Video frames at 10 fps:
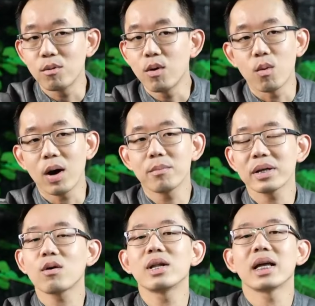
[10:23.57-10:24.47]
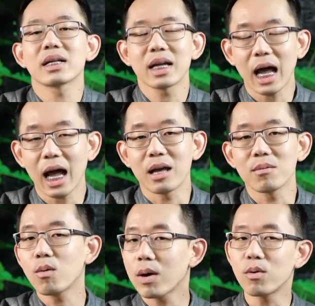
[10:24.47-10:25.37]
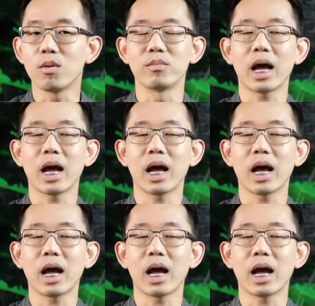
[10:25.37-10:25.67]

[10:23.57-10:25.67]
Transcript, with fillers: ผมบอกว่าไม่ต้องเรียนก็ได้เพราะว่าผม